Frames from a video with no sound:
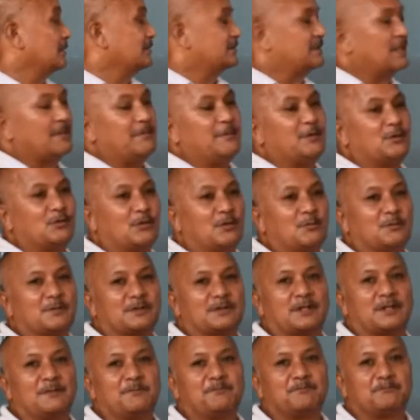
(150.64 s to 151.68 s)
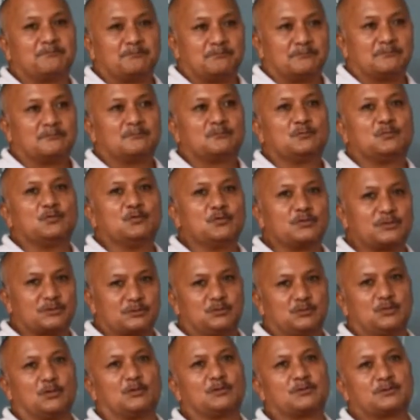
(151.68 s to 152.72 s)
सेमीटोन मतलब उस
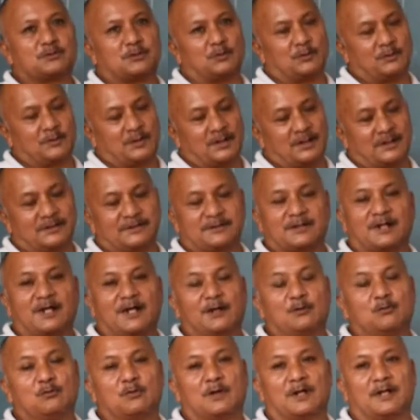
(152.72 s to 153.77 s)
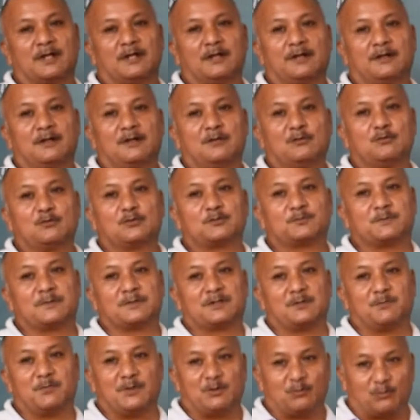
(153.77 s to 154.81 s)
जो स्वर अंतराल हुआ है उसमें
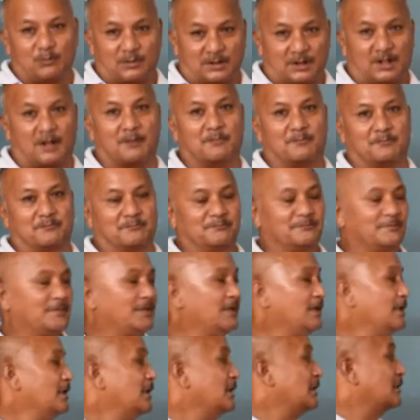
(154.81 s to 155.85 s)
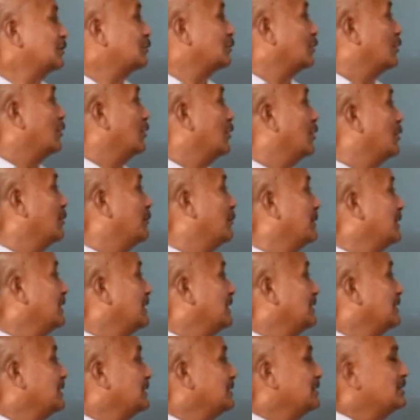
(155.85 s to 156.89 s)
से बिल्कुल कम तो
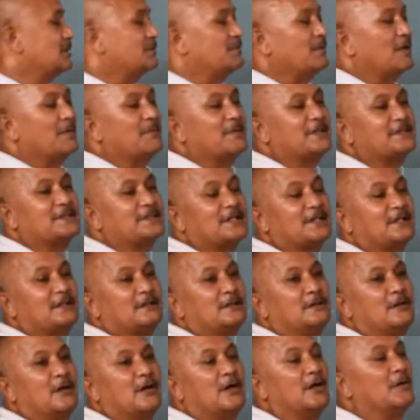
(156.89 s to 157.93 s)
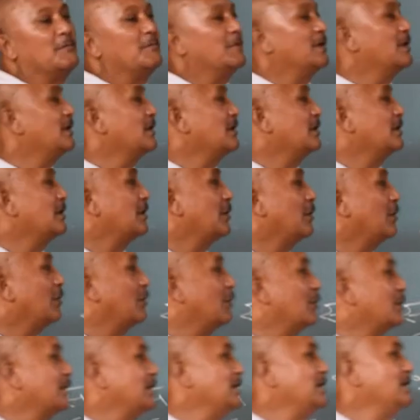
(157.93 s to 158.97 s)
इसमें हमेशा ग म
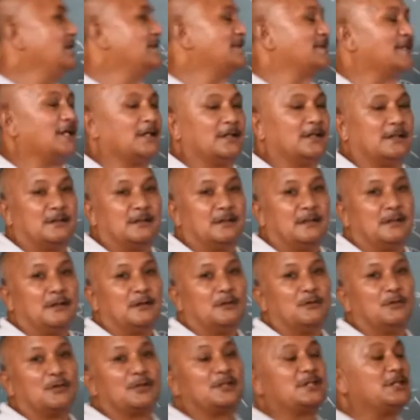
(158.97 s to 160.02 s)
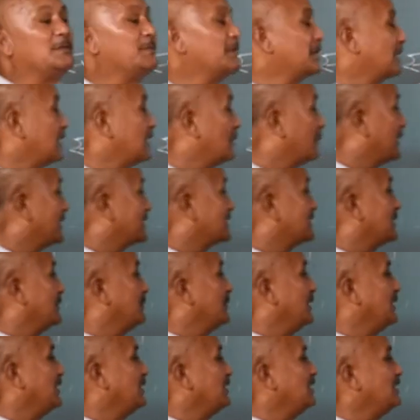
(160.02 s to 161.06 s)
और नीसा और इसी प्रकार वेस्टर्न
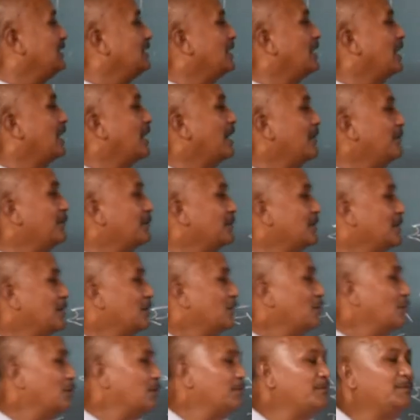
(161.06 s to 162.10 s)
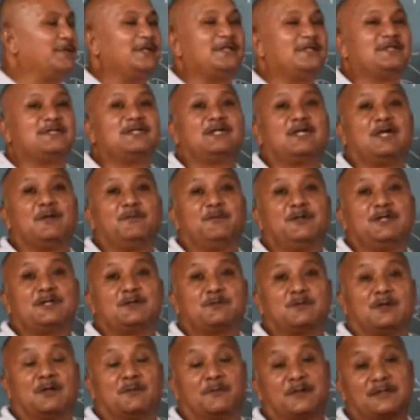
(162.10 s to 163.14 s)
में ई एफ और बी सी के
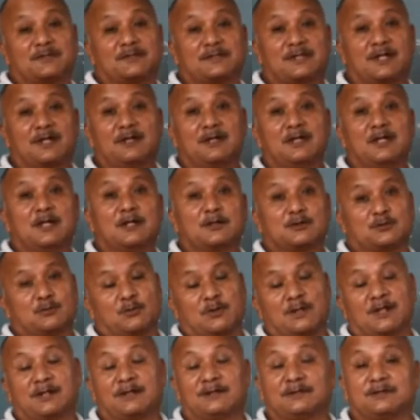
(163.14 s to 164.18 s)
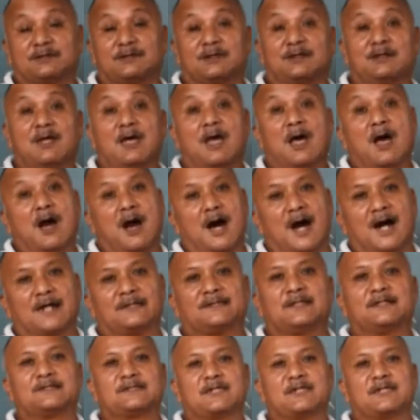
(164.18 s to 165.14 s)
बीच में हमेशा स्वरांतर आधा